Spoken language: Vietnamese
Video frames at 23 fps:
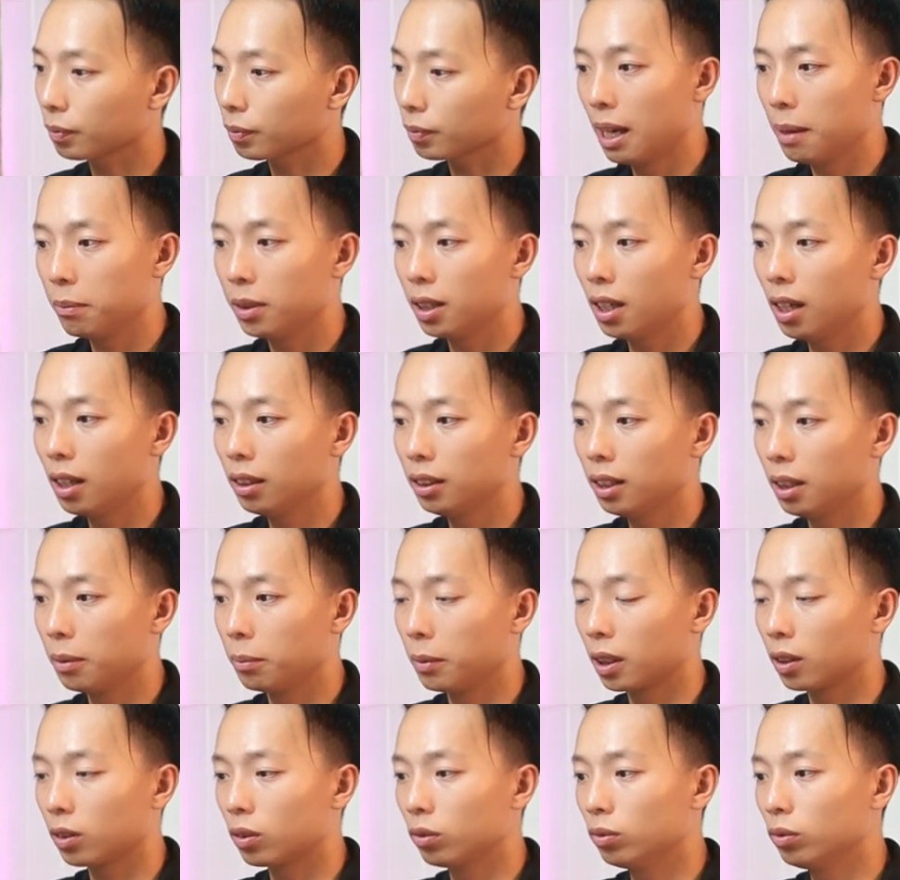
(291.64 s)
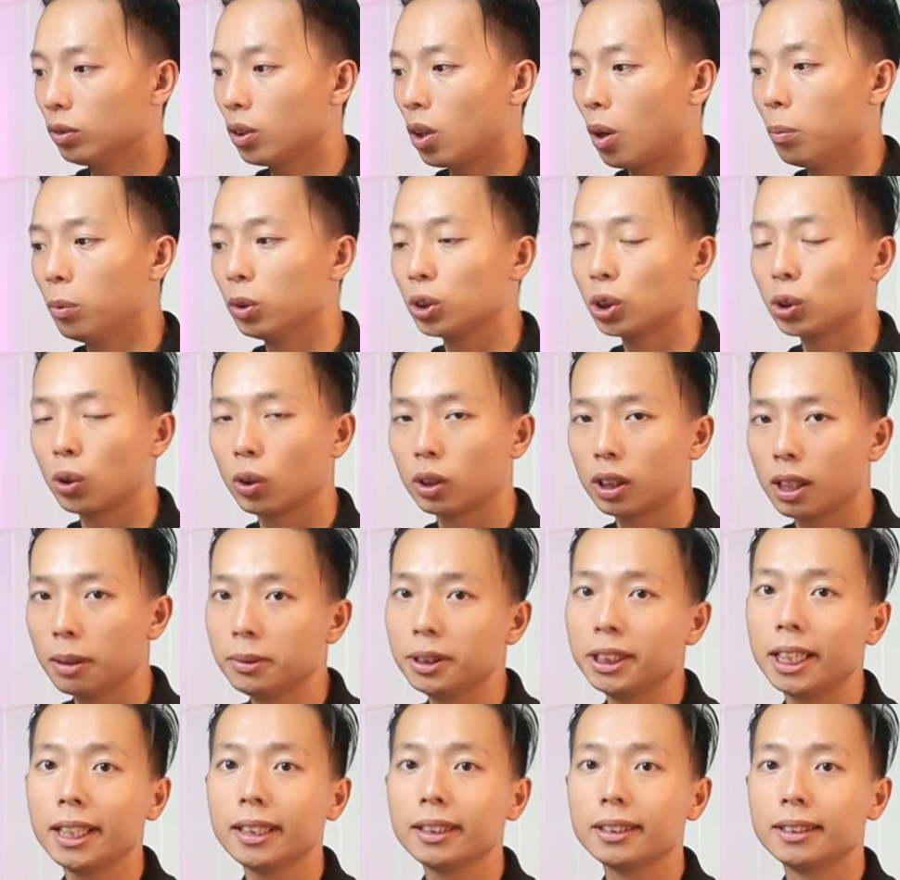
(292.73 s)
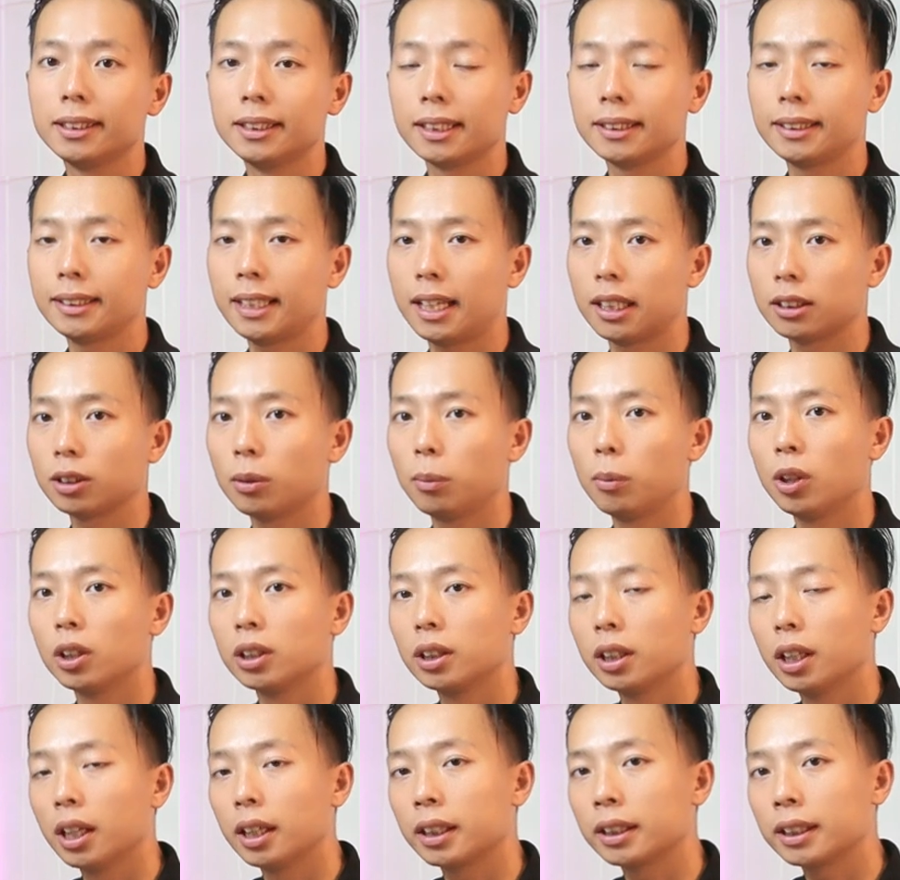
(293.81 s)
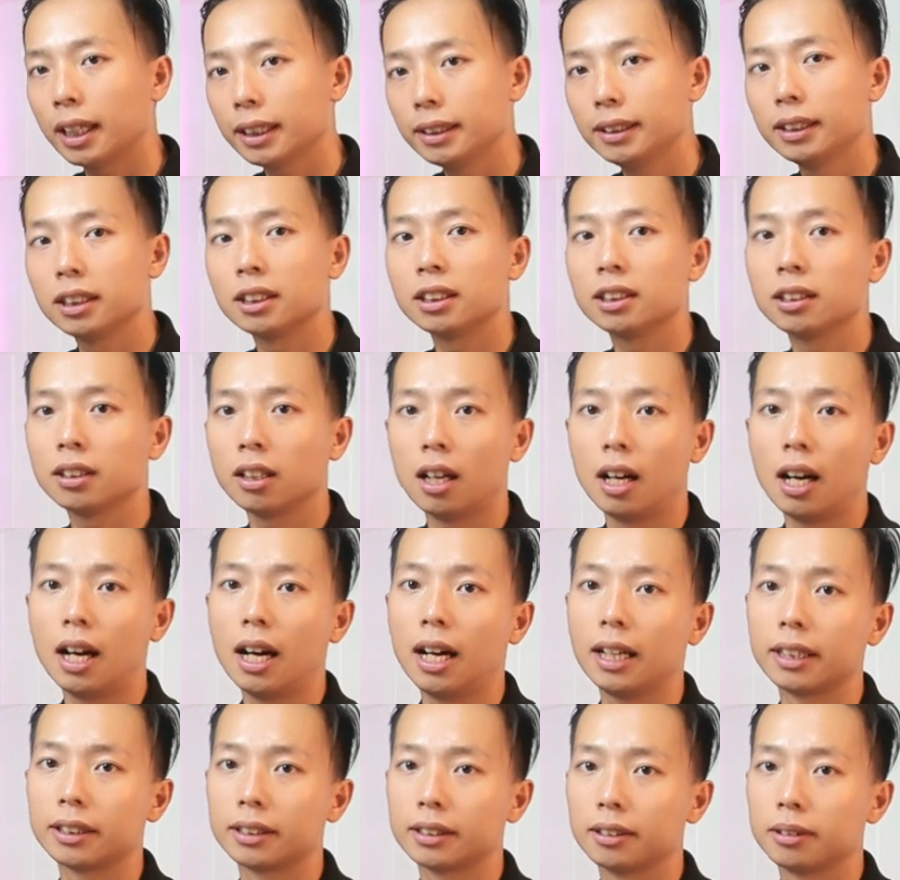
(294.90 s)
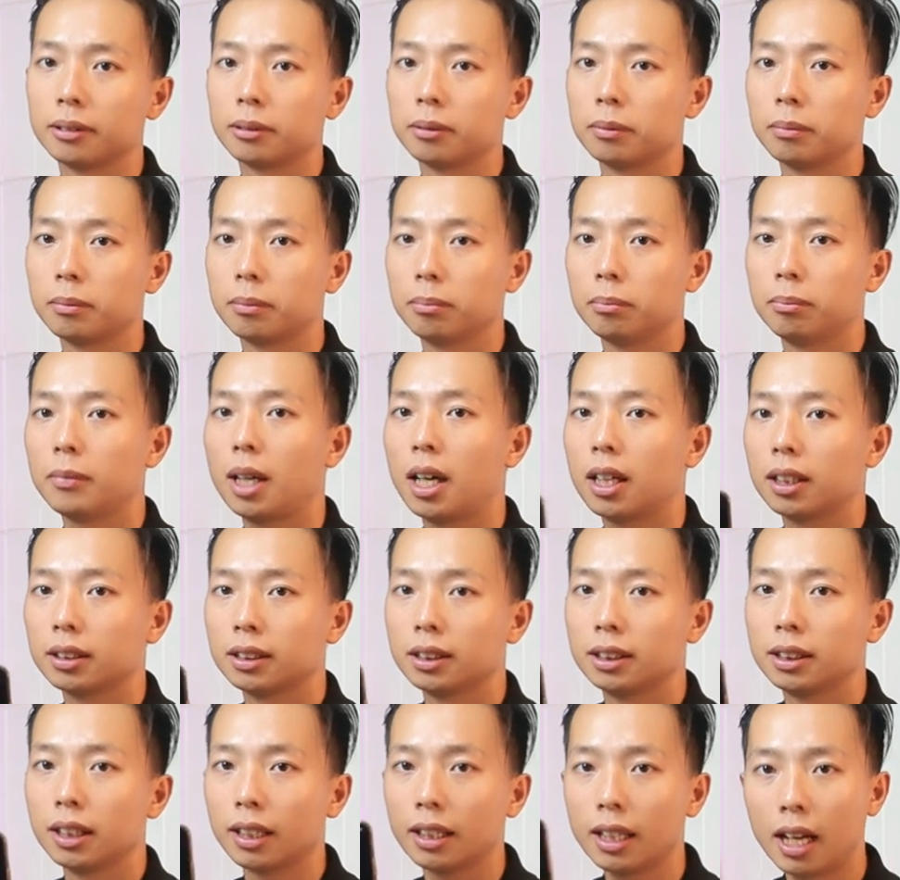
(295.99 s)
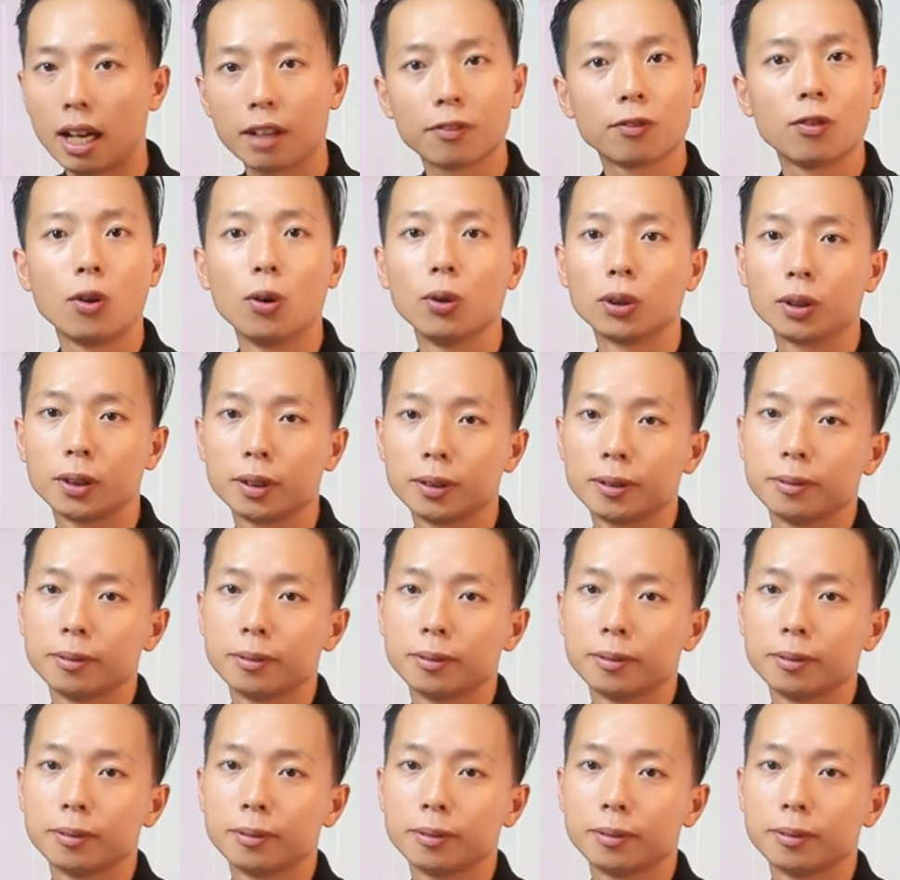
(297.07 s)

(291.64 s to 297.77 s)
Thêm nữa thì mình cũng có một số tip trick chia sẻ cho mọi người cách chỉnh sửa ảnh bằng chính iPhone.